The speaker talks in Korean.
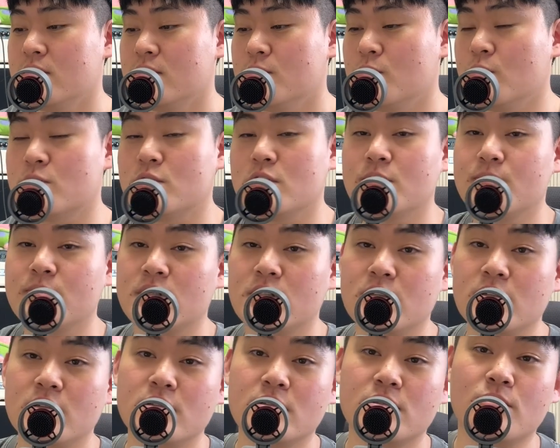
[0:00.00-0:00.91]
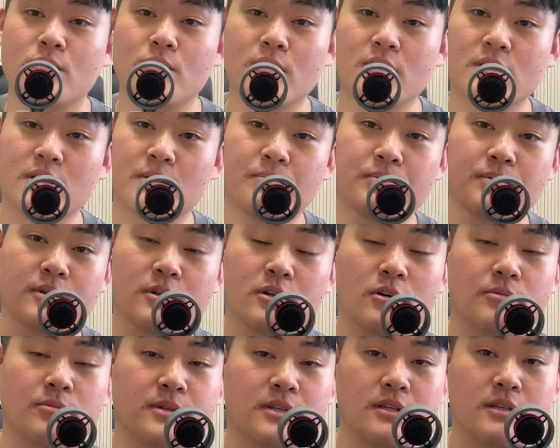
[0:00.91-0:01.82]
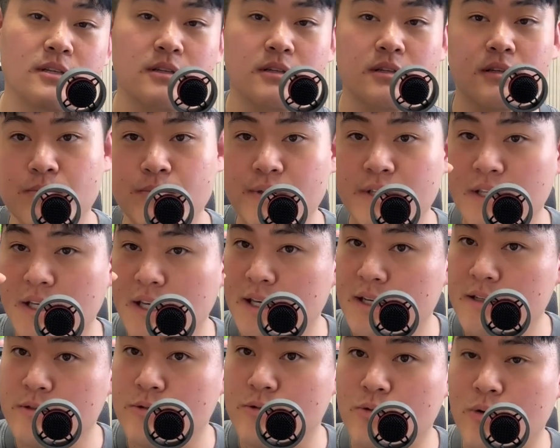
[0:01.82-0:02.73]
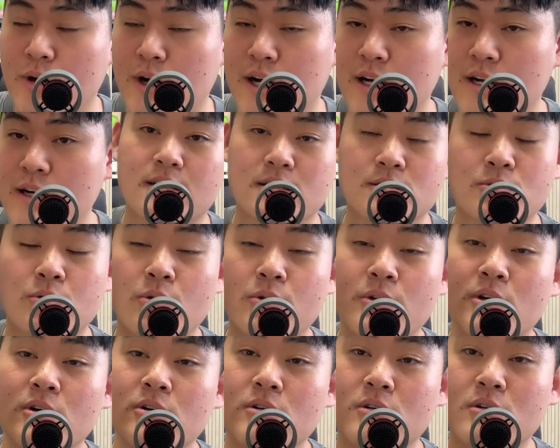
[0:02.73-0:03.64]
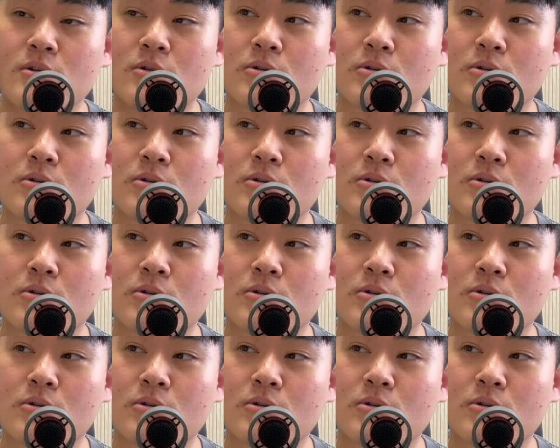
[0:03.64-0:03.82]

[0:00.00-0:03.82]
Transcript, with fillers: 요즘은 통기타 픽업이 피에조와 소형